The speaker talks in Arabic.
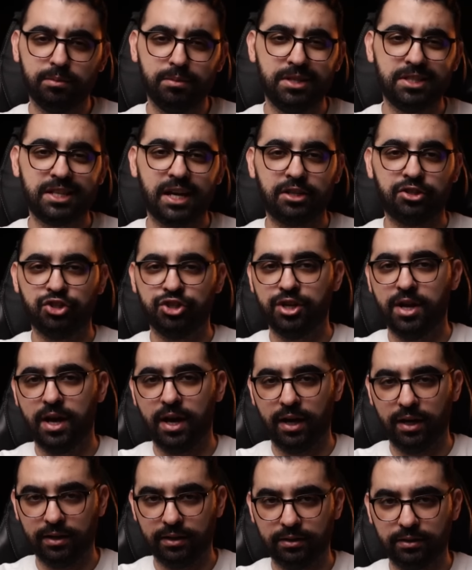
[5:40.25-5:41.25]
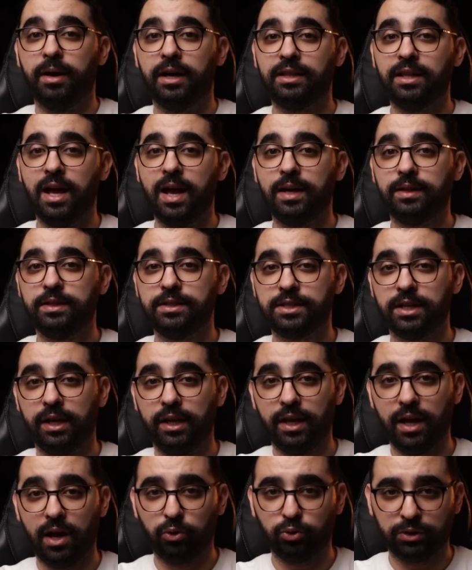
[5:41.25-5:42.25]
من تحت جناحها بهاد الحادثه
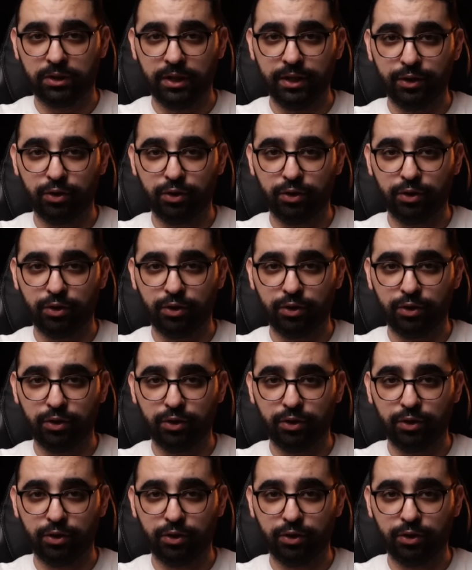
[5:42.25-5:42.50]
اللي عودت